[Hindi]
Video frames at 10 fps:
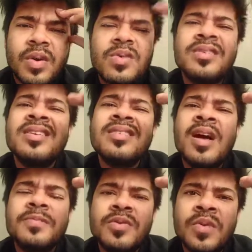कौन सा
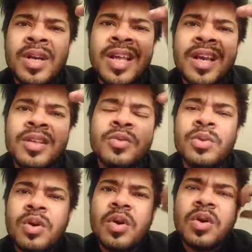सांप सूंघ लिया रे
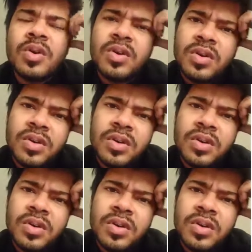तुम लोगों को